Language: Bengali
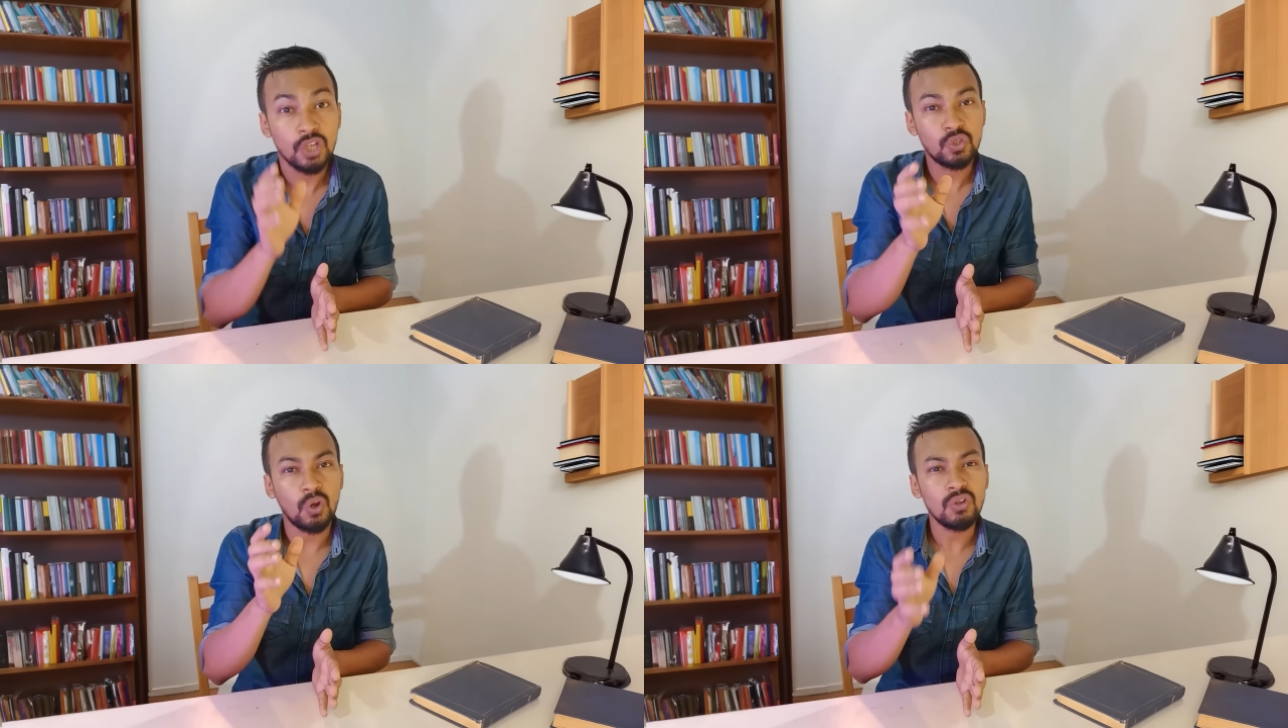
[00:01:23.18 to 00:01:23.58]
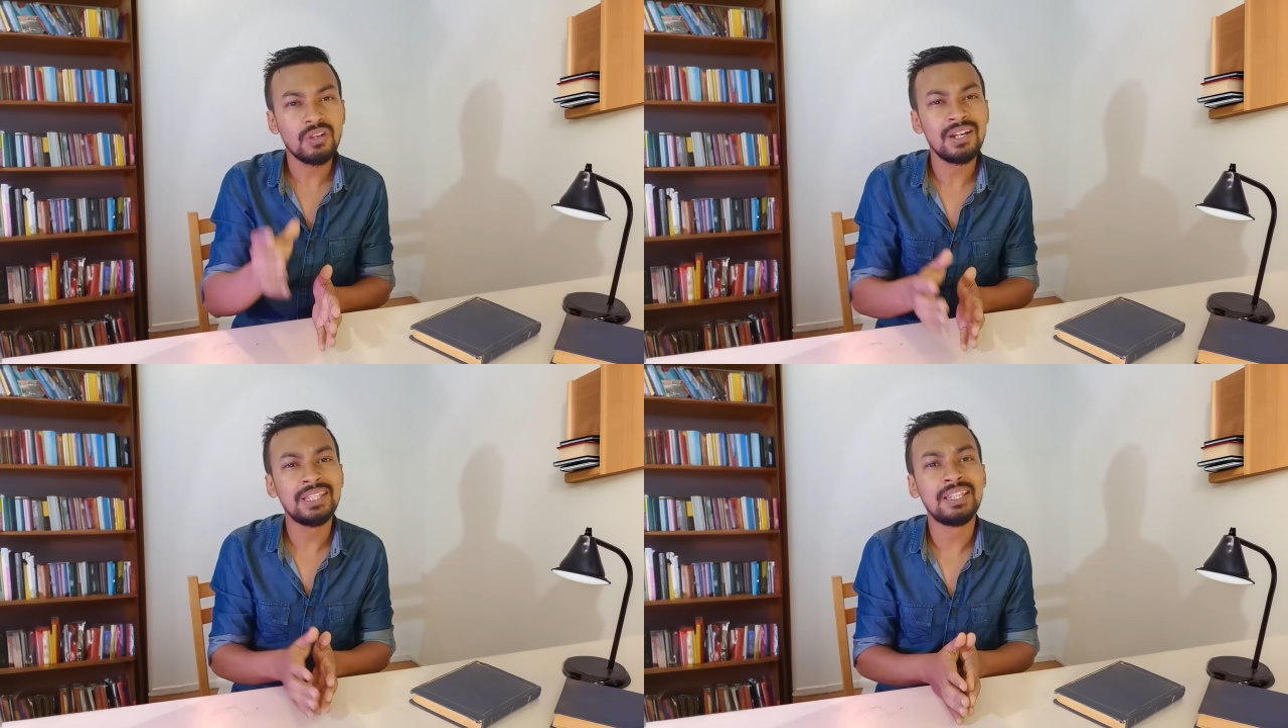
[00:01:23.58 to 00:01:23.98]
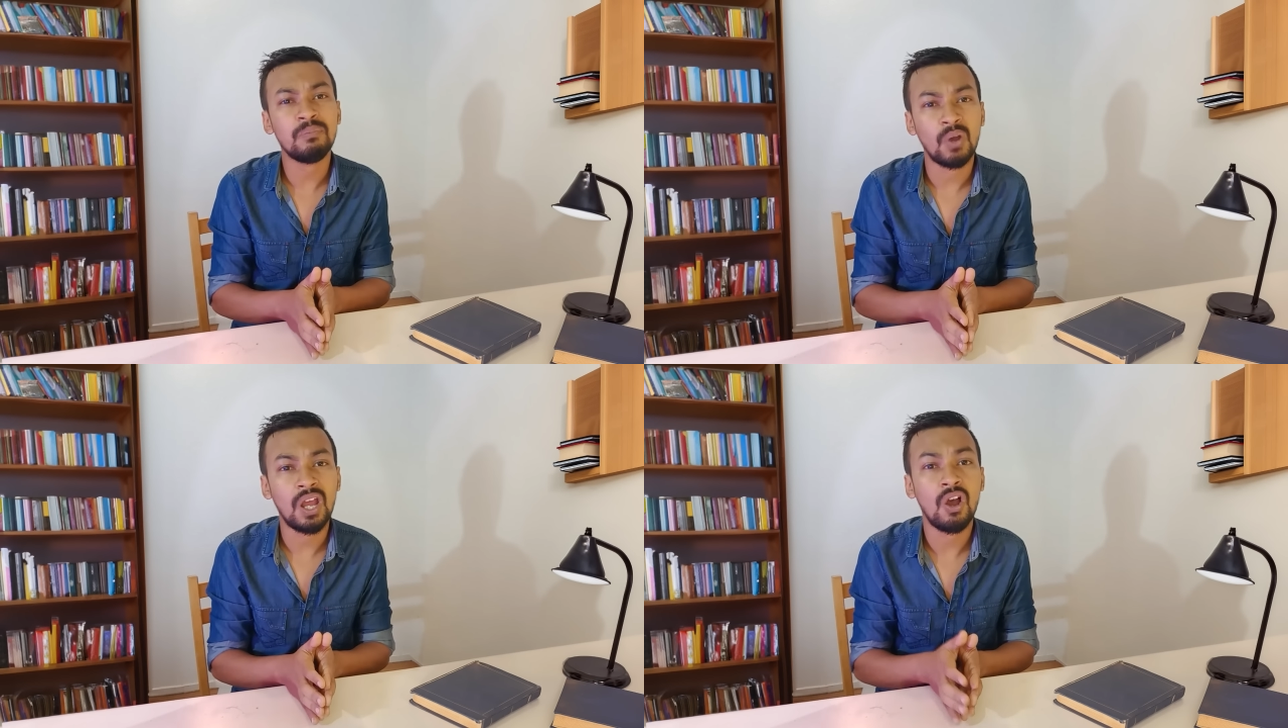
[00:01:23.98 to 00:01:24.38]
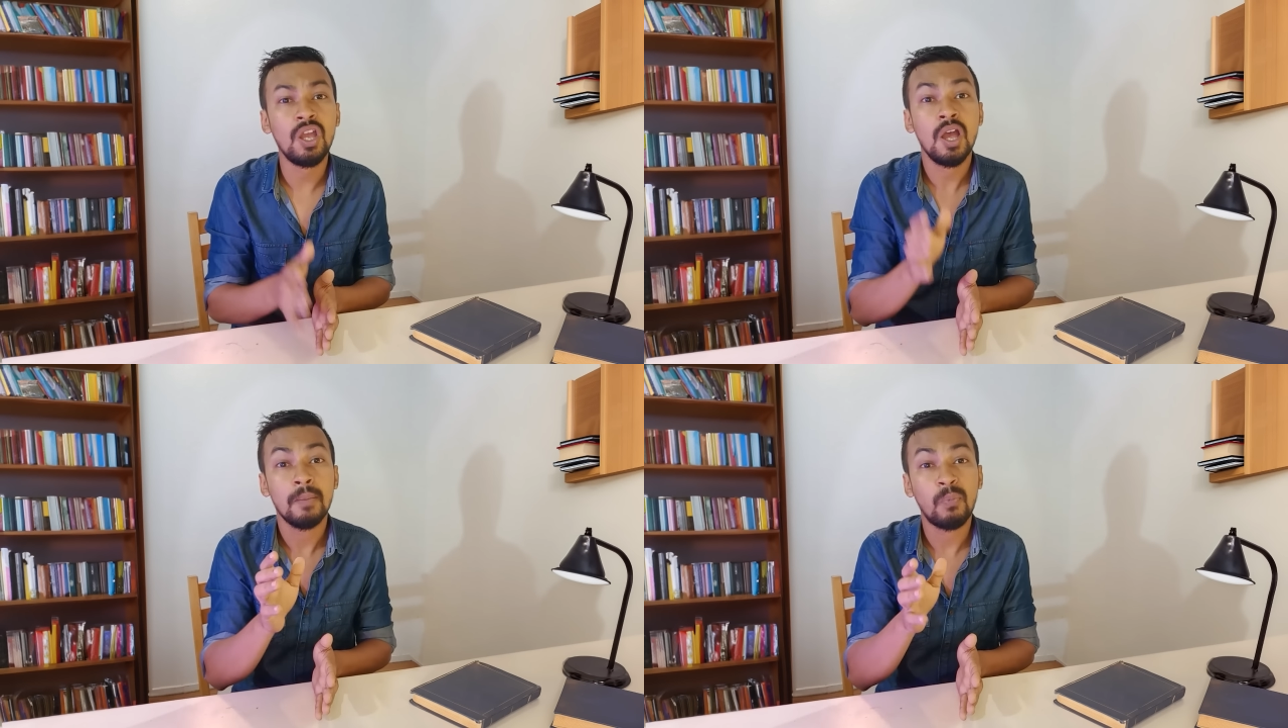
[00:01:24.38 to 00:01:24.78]
চনক্য নীতিতে বলা হয়
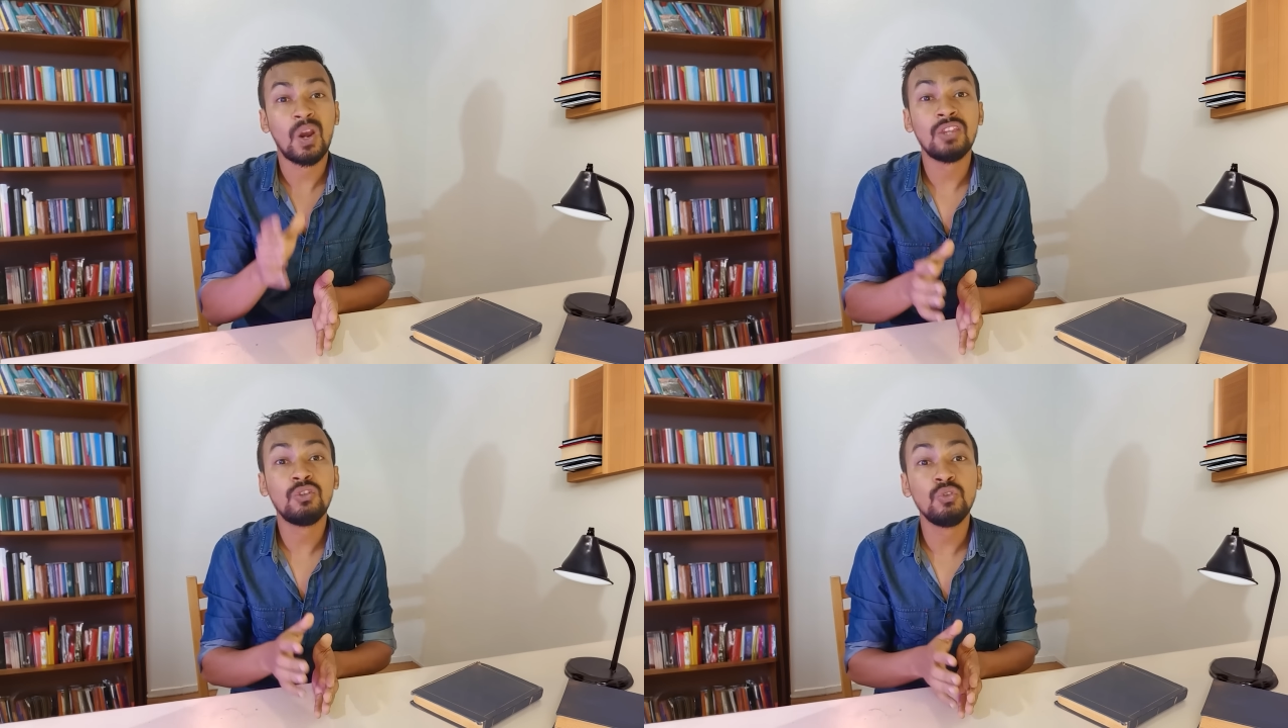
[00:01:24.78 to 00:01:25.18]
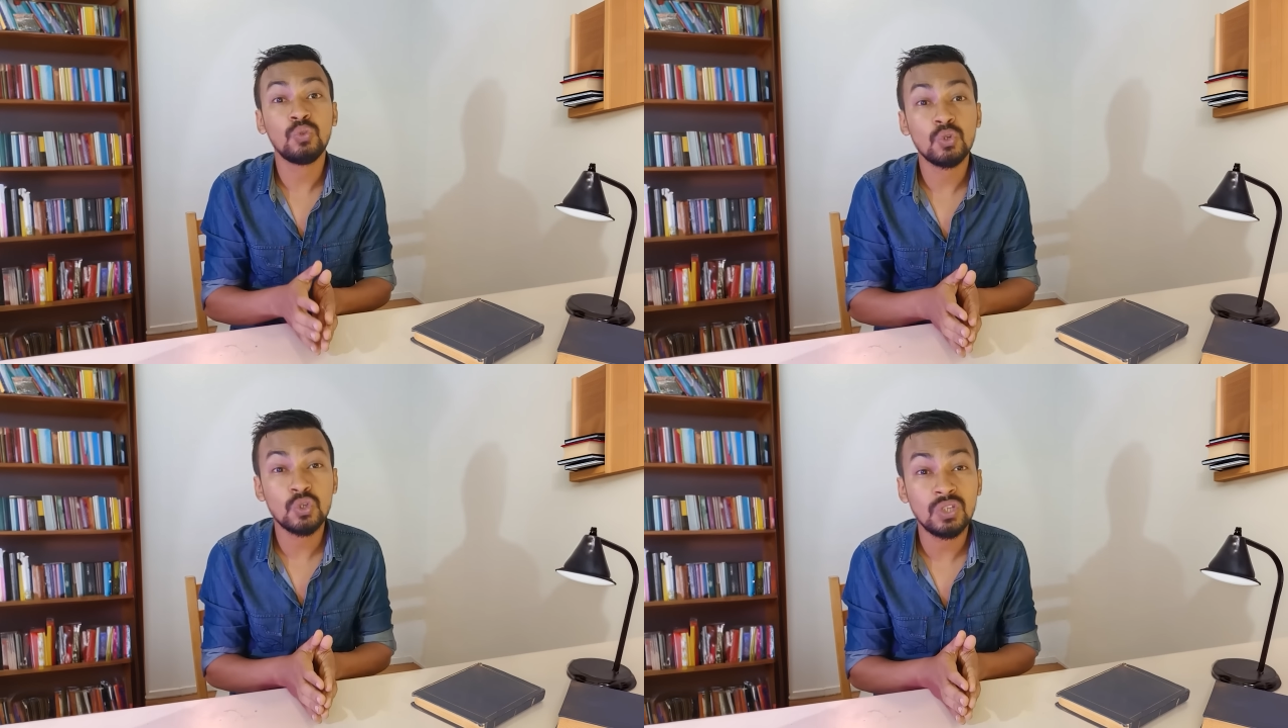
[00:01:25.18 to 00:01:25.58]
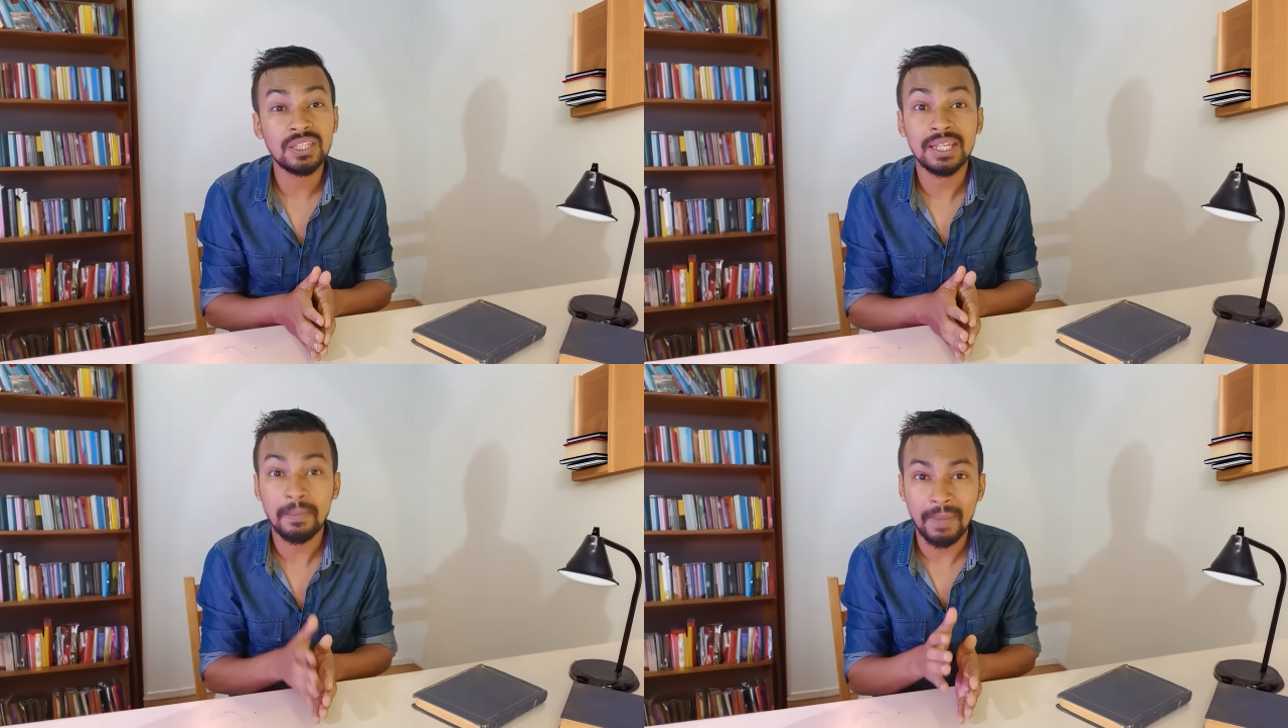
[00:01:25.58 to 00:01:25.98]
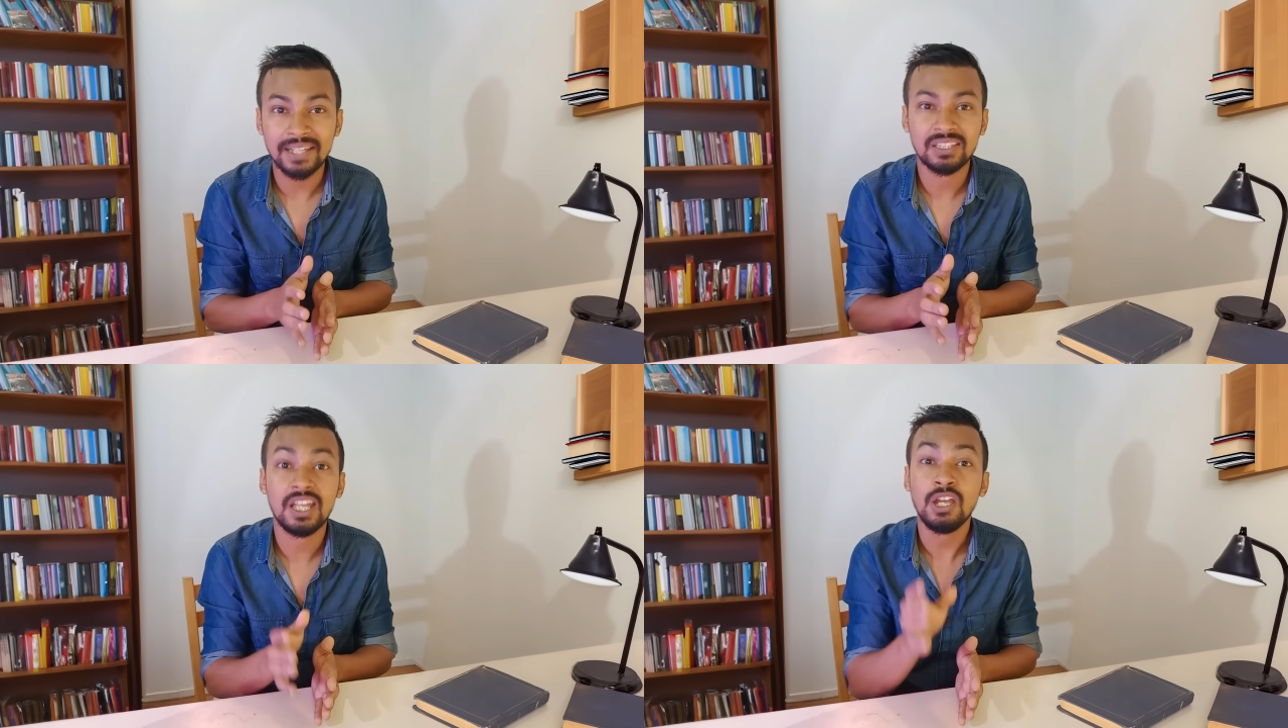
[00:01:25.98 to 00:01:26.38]
পরন্তু দুষ্টদের থেকে বাঁচতে